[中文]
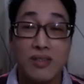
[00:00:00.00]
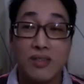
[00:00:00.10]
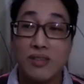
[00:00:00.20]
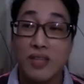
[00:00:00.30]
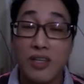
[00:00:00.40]

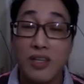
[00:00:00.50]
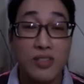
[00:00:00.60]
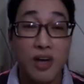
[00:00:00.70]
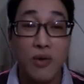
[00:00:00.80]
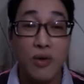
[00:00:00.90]
那个
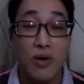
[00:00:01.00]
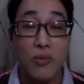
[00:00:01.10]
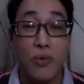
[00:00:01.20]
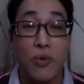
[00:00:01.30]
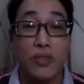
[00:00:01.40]
时候啊，
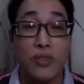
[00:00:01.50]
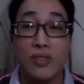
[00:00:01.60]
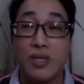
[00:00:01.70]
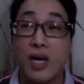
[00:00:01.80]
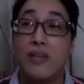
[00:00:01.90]
我
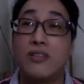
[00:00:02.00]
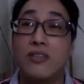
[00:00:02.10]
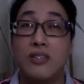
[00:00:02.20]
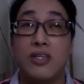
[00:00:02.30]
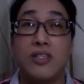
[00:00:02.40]
是开
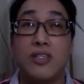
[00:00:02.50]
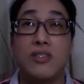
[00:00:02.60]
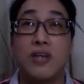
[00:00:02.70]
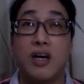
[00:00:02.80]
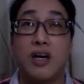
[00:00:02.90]
始也
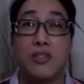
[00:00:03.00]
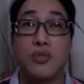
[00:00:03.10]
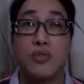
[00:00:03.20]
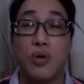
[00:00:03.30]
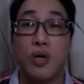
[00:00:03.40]
是
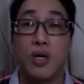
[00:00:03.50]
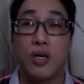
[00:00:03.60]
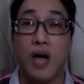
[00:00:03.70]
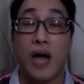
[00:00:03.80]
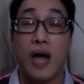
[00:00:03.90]
呃做
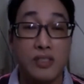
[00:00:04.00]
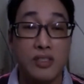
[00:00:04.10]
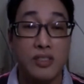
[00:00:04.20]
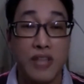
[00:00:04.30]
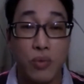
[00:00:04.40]
呃还
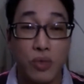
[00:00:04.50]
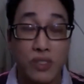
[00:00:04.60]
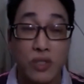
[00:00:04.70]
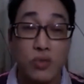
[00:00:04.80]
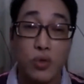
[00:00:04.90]
是内 k
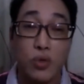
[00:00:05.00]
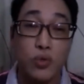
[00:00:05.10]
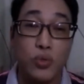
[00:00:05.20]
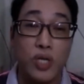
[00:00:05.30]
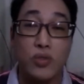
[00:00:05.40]
在做
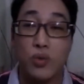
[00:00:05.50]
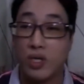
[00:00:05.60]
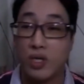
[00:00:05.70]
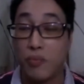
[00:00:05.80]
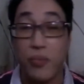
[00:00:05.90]
出那
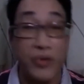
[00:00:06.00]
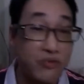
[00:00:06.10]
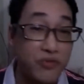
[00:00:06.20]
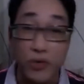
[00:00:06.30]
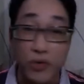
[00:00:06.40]
种啊
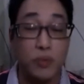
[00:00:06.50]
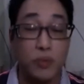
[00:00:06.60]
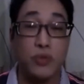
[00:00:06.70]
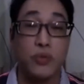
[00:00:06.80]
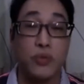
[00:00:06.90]
Preview
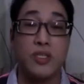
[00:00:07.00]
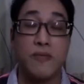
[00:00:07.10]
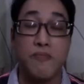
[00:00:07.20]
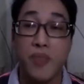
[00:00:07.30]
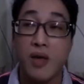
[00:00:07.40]
什么东
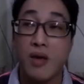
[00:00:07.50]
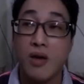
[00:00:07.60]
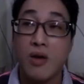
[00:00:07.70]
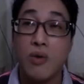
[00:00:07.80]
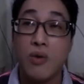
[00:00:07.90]
西。
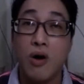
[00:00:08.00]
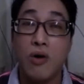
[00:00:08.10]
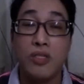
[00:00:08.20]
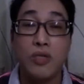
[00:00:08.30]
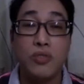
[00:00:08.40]
过后
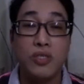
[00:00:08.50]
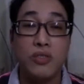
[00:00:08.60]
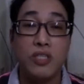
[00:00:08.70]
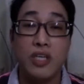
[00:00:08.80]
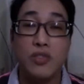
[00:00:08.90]
又越
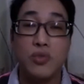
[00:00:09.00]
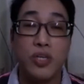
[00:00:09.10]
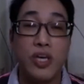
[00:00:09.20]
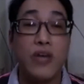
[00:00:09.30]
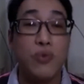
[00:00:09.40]
越做
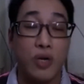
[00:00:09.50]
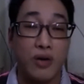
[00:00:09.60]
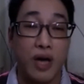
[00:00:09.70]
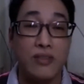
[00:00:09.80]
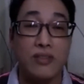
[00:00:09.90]
越弱了，
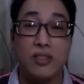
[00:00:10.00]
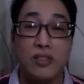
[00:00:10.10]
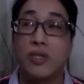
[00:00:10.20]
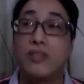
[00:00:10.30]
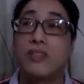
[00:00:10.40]
开始有
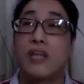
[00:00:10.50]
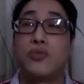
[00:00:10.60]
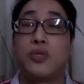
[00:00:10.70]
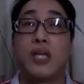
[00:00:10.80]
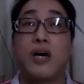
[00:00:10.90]
人感
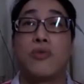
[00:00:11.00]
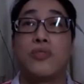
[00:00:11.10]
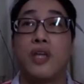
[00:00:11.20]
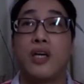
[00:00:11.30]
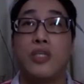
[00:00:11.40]
觉到好
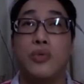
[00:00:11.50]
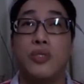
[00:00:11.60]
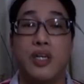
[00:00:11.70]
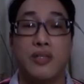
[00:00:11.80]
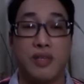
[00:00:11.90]
像有一
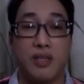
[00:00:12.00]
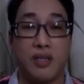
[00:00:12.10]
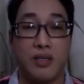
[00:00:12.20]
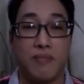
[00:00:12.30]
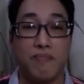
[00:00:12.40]
点
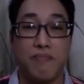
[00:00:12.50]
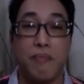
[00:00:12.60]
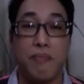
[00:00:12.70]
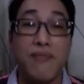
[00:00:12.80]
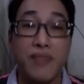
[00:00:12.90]
啊
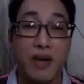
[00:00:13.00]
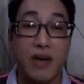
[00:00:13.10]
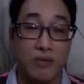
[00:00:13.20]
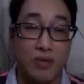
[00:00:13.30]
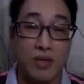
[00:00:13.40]
慢
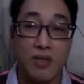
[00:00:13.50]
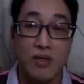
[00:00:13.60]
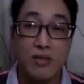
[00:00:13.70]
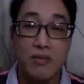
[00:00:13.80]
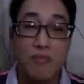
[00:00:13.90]
掉。
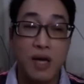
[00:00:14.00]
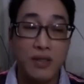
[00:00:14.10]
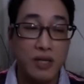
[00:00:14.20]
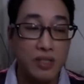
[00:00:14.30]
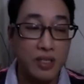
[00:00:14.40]
慢掉这
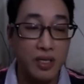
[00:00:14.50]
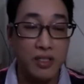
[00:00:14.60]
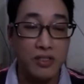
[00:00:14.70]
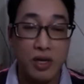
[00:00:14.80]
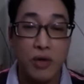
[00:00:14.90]
个时
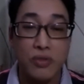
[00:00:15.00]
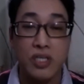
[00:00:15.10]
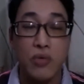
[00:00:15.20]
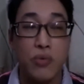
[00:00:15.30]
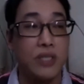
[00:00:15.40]
候是因
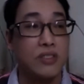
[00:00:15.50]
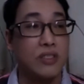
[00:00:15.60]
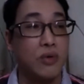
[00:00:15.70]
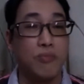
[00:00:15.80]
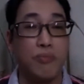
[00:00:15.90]
为那时
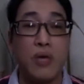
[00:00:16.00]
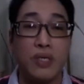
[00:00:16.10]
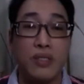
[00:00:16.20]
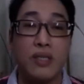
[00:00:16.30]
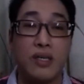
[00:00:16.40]
候没有
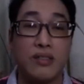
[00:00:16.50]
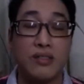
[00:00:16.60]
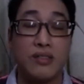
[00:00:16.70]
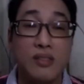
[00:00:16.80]
人可以适